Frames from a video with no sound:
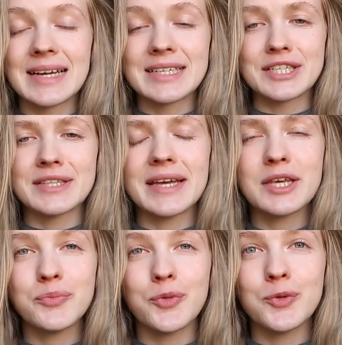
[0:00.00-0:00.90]
Także
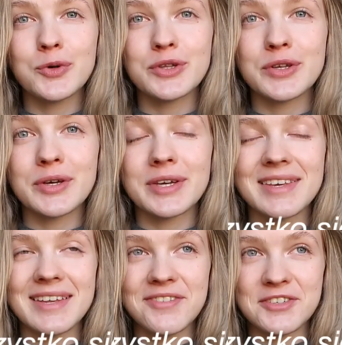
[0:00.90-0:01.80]
taki punkt
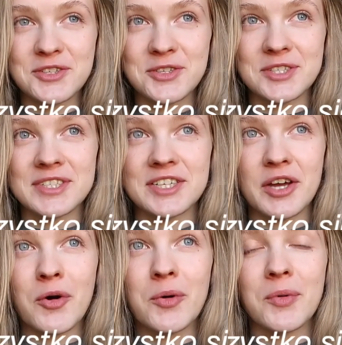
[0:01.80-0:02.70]
kiedy wszystko się
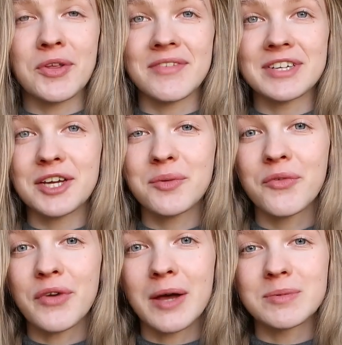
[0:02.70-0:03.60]
zaczęło, ponieważ jak
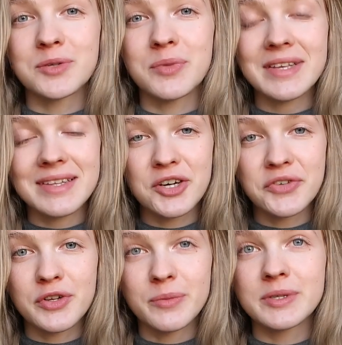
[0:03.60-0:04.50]
mówiłam, zrobienie
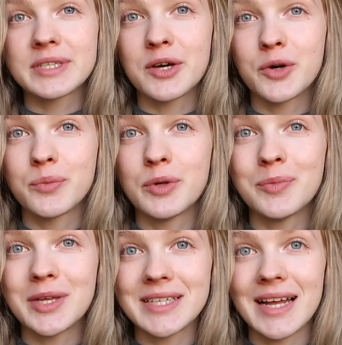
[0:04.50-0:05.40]
tego filmu zajęło mi
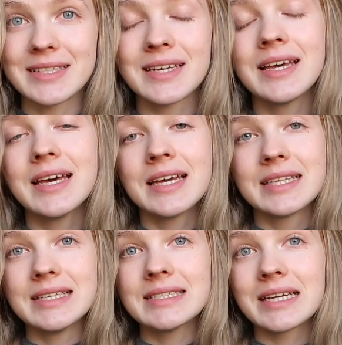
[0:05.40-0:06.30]
5 lat.
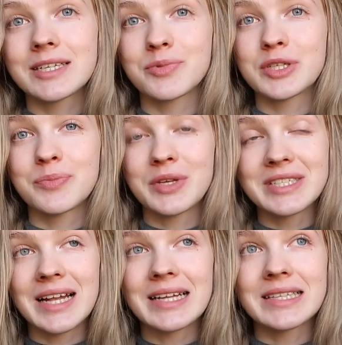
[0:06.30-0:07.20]
Nie jest tak, że przez
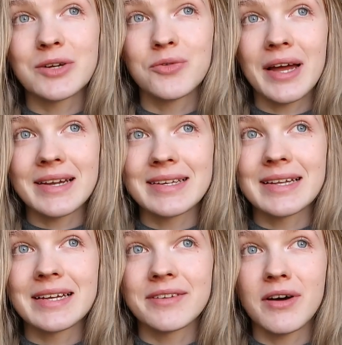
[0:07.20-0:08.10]
5 lat regularnie
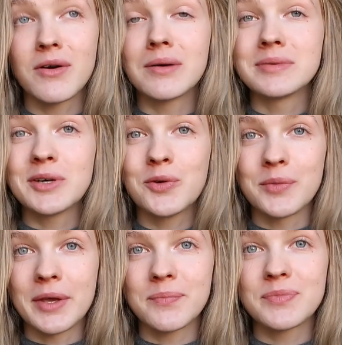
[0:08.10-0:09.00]
nagrywałam co u
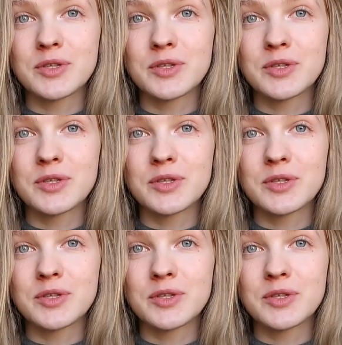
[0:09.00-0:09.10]
mnie.